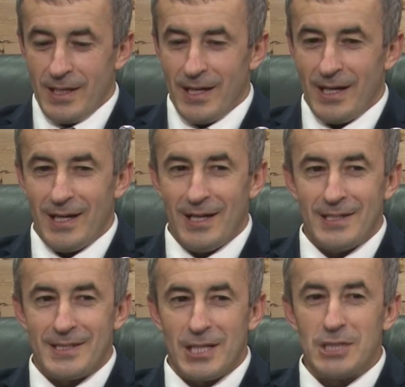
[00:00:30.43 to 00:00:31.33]
А,
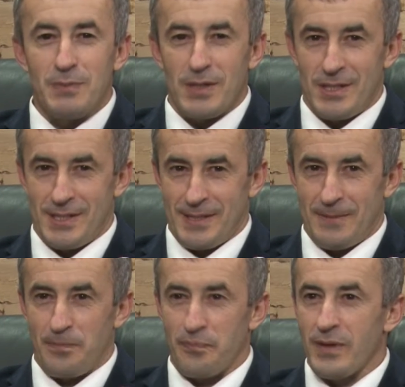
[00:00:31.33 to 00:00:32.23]
скажите,
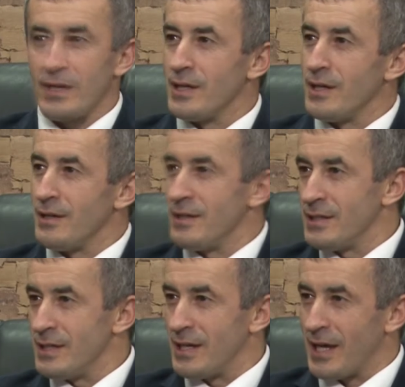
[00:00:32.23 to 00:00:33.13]
пожалуйста,
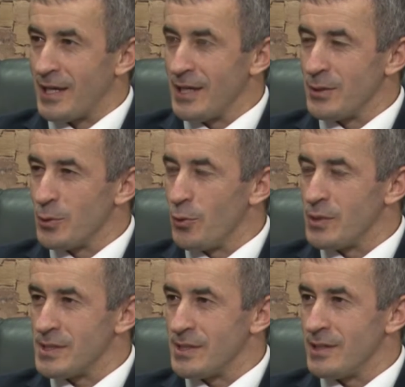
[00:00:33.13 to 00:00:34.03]
какие
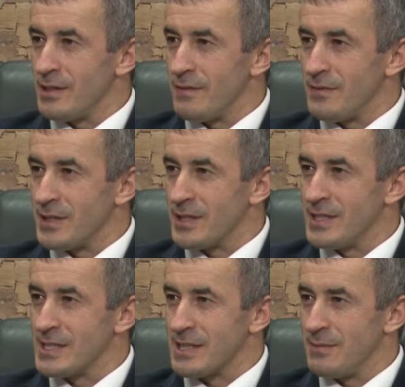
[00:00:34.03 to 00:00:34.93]
новости в
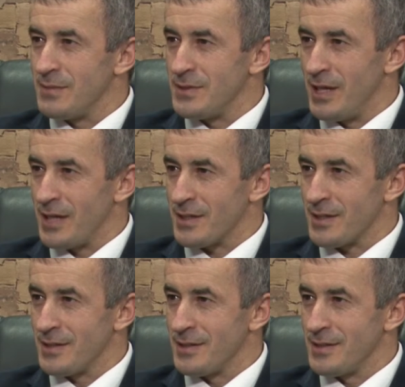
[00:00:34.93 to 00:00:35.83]
Даргинском театре?